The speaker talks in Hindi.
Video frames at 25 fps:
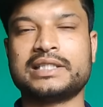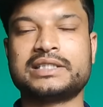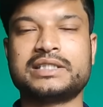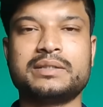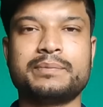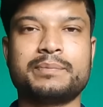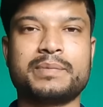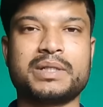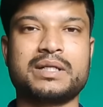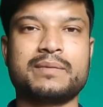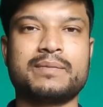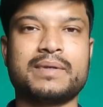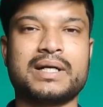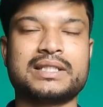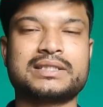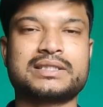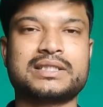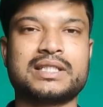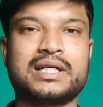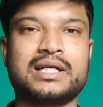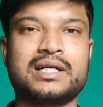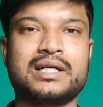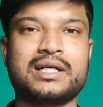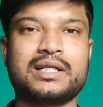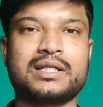ऐसी
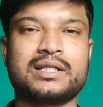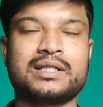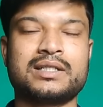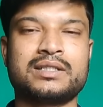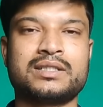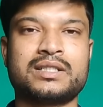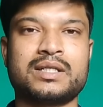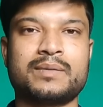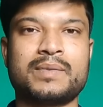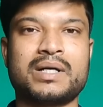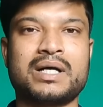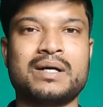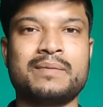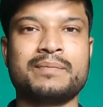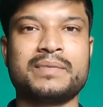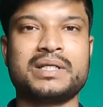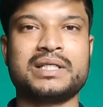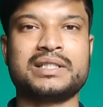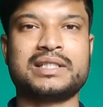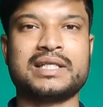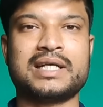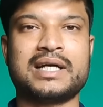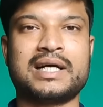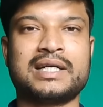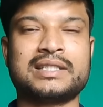परिभाषा तमाम
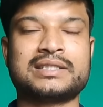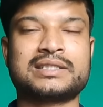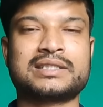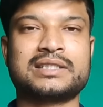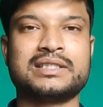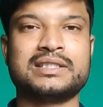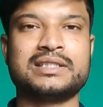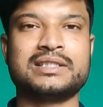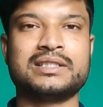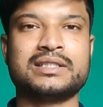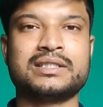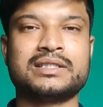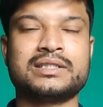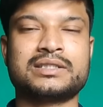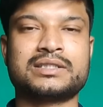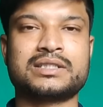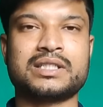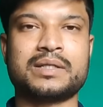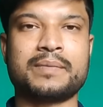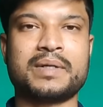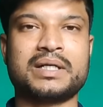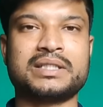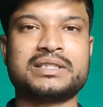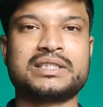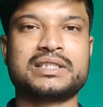इतिहास की
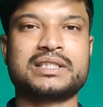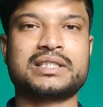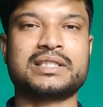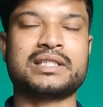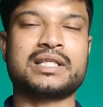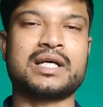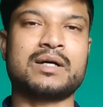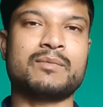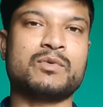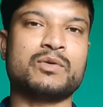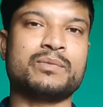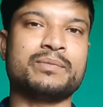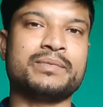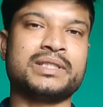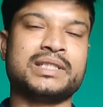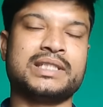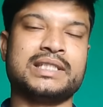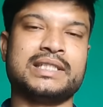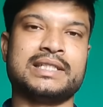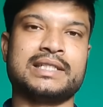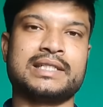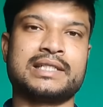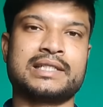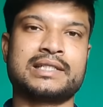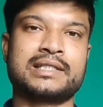सामाजिक किताबों में
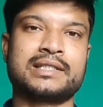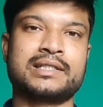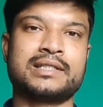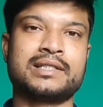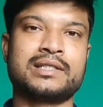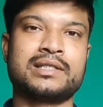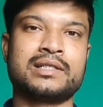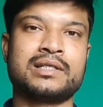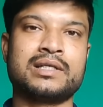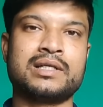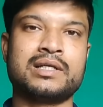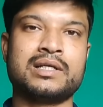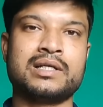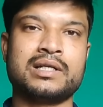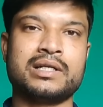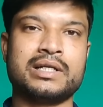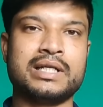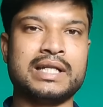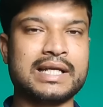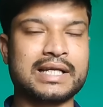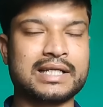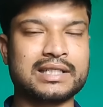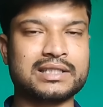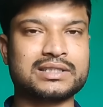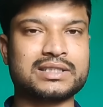दी है
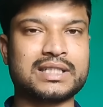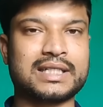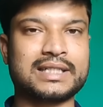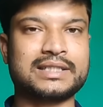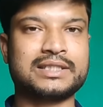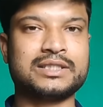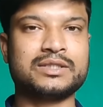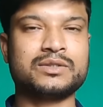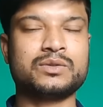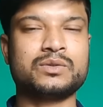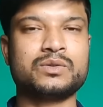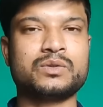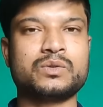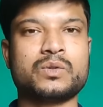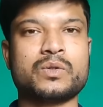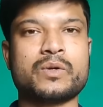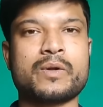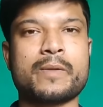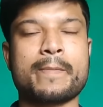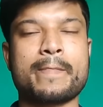लेकिन साथियों